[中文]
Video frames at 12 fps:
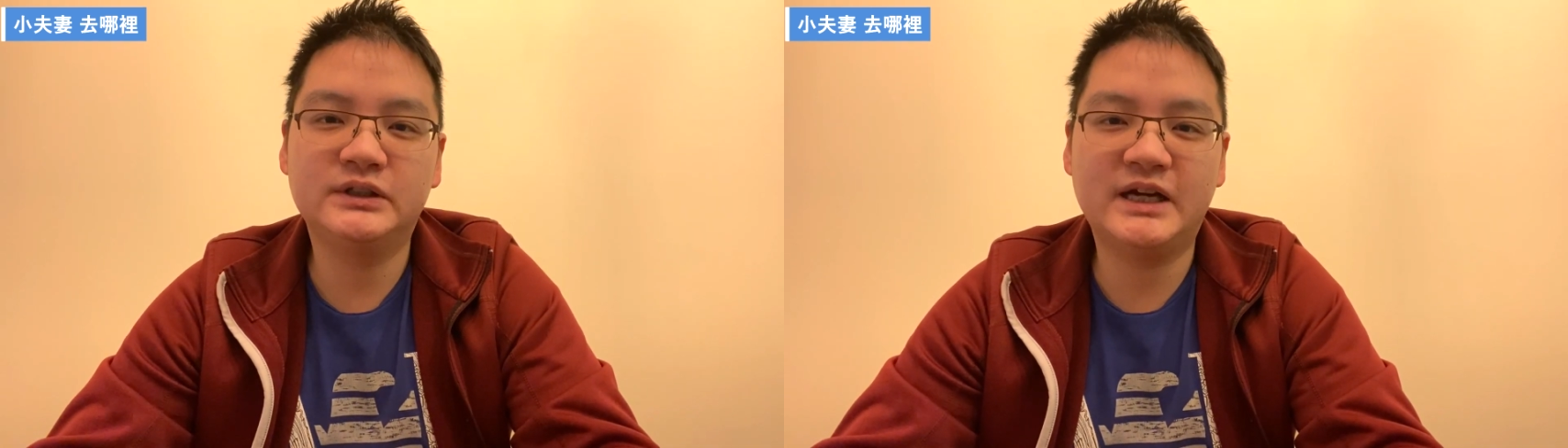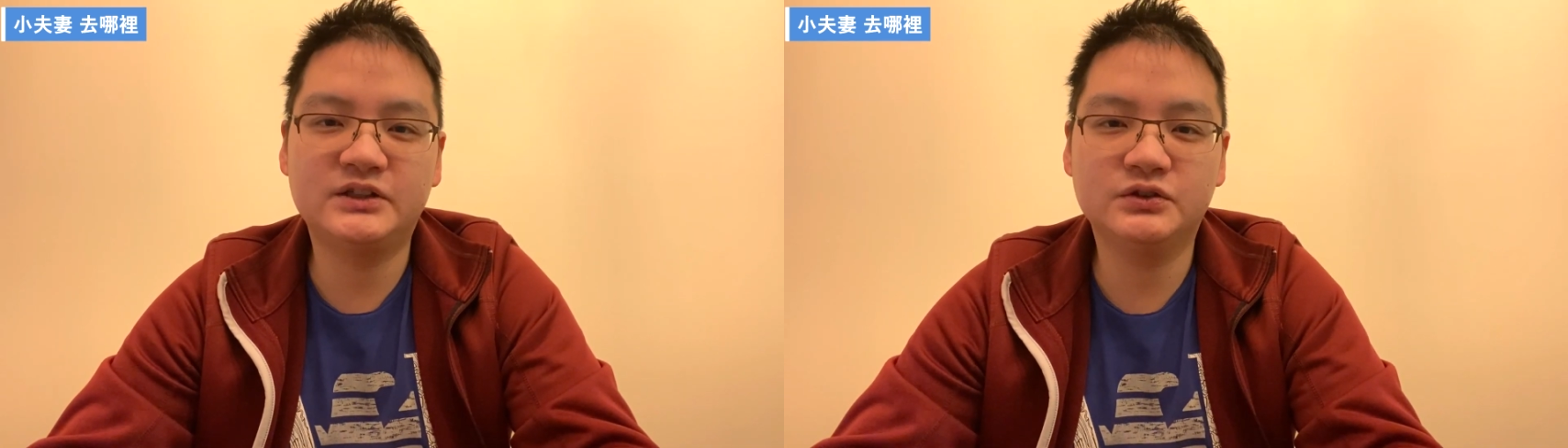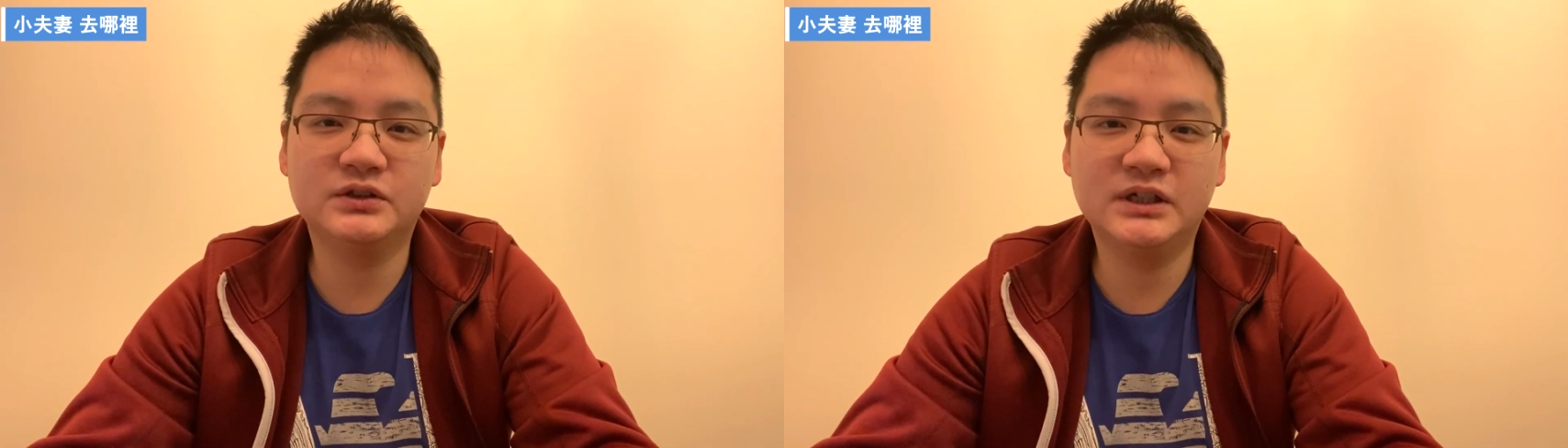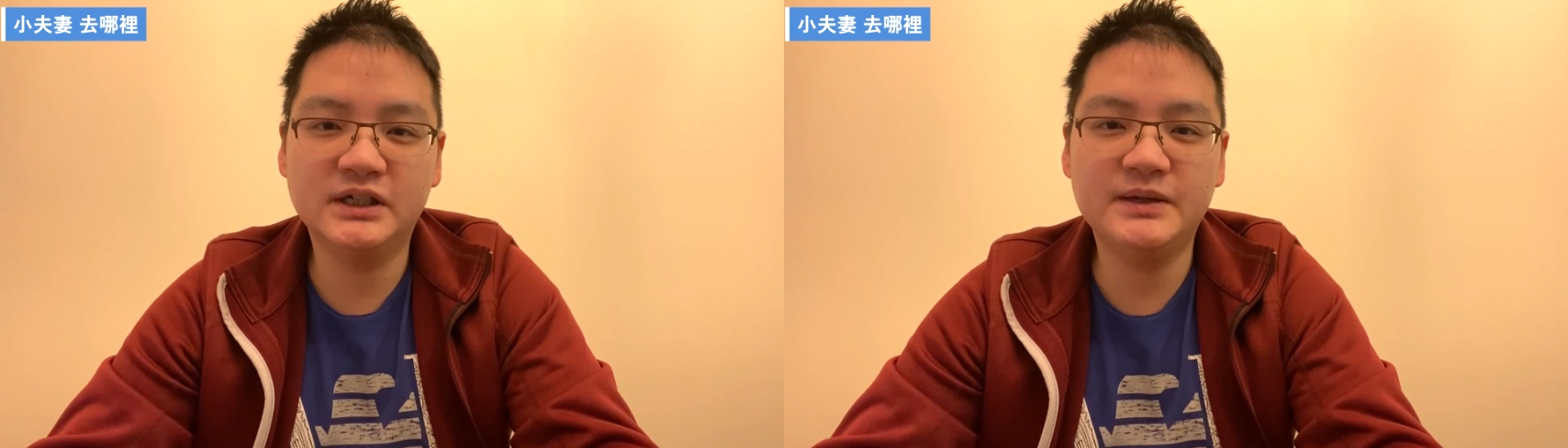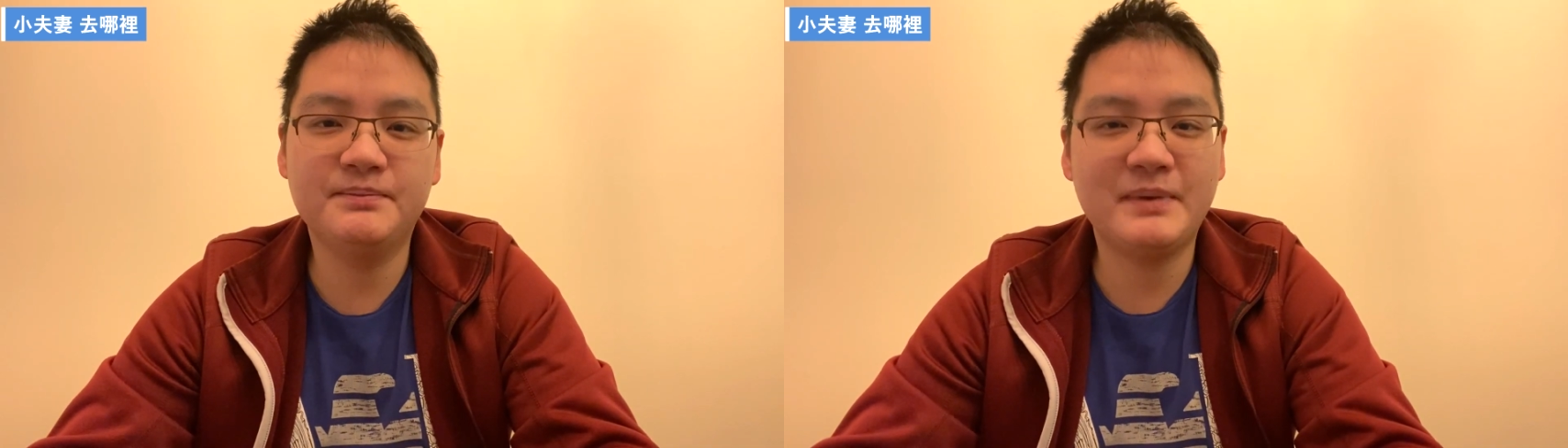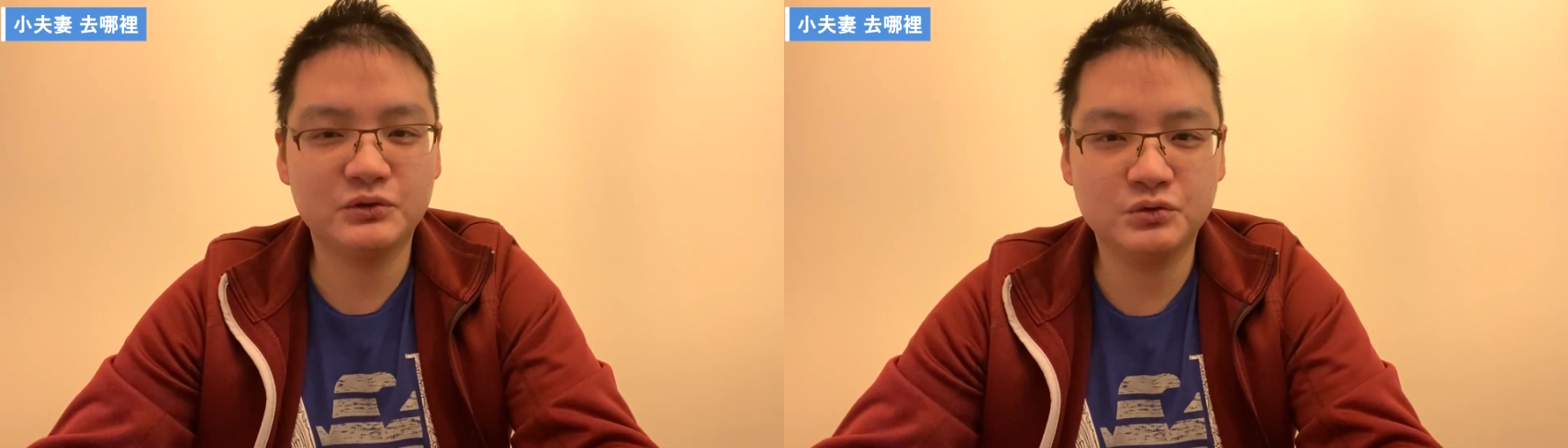他就可
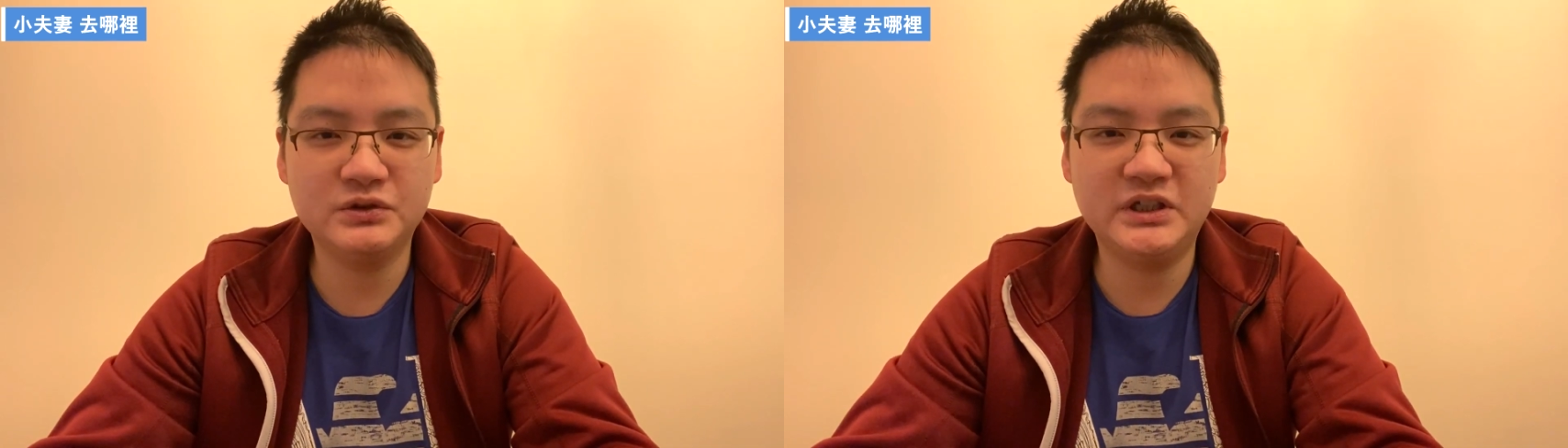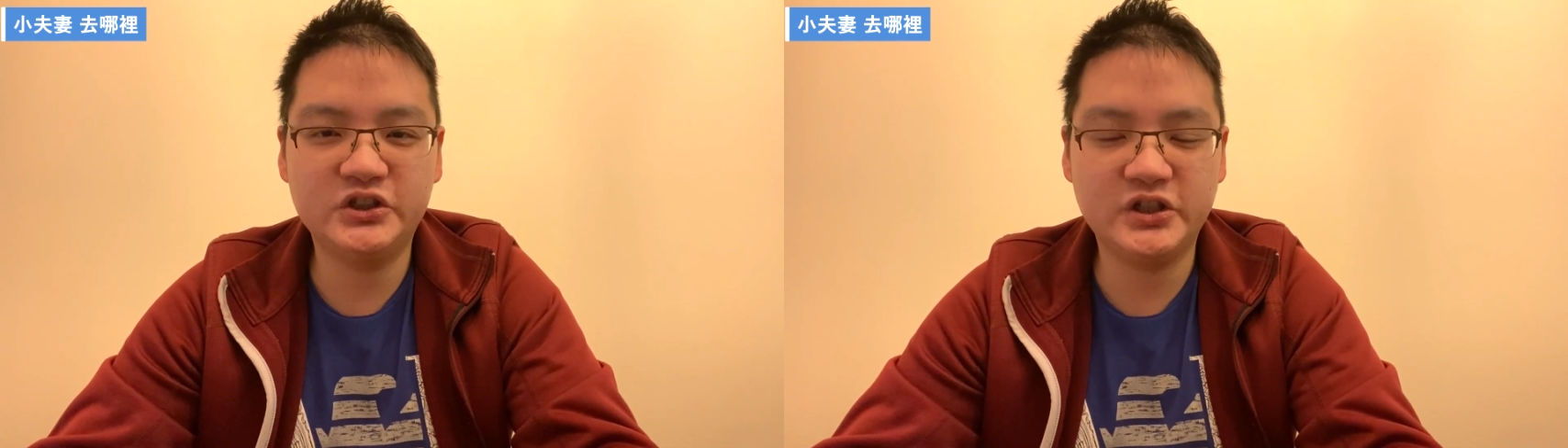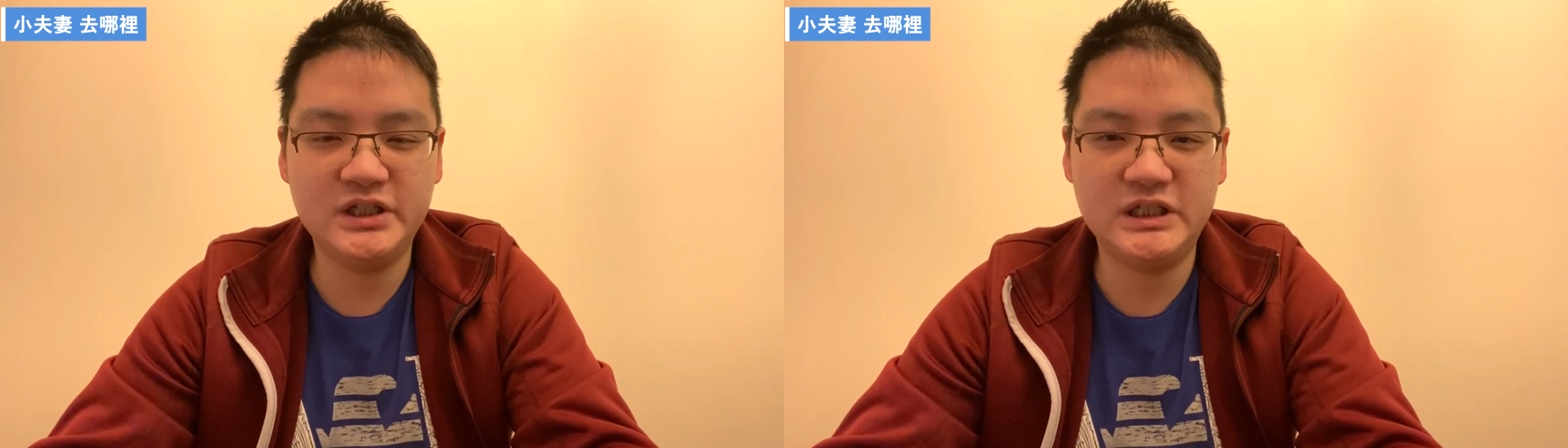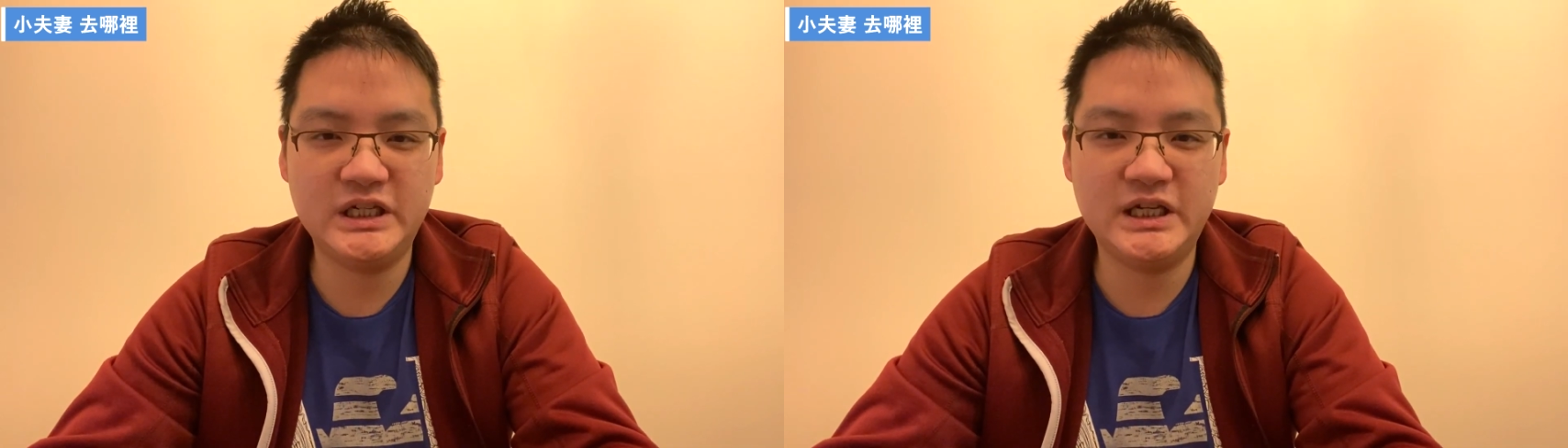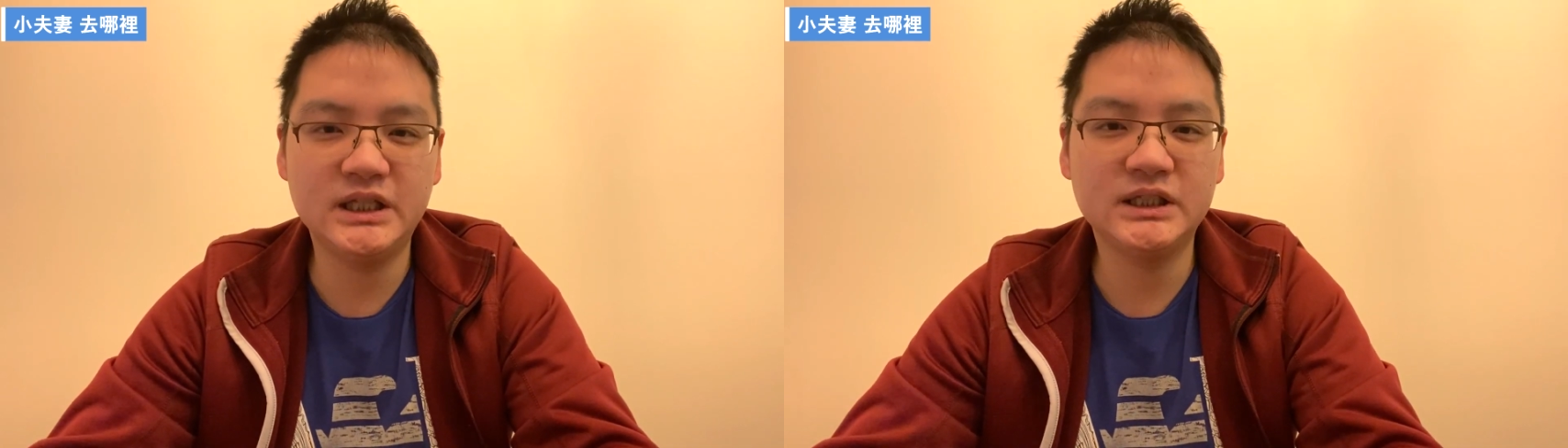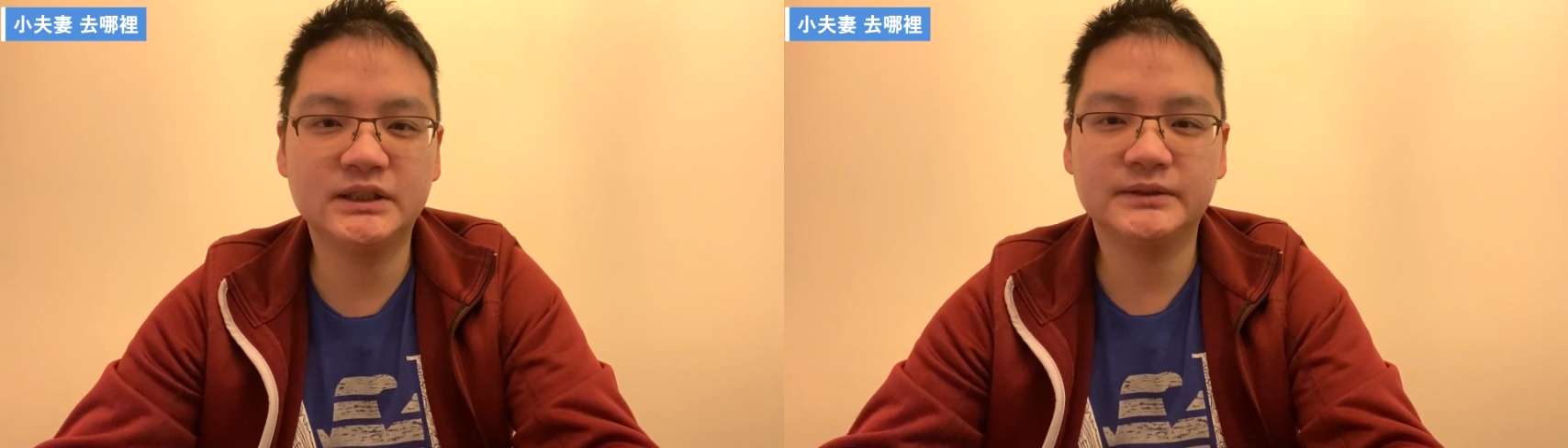以帮助你省
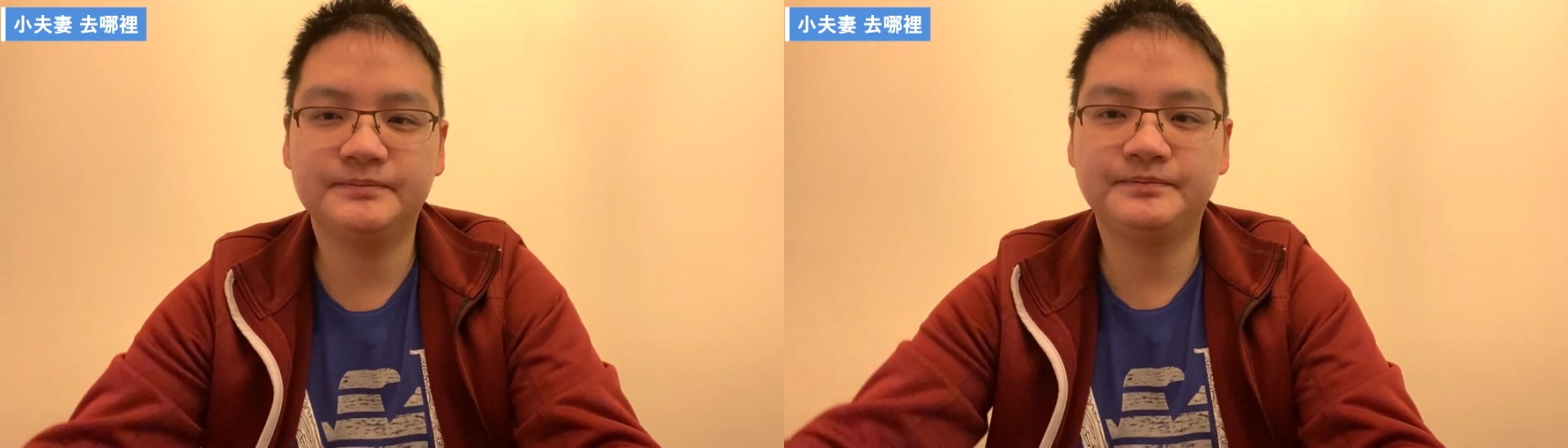钱。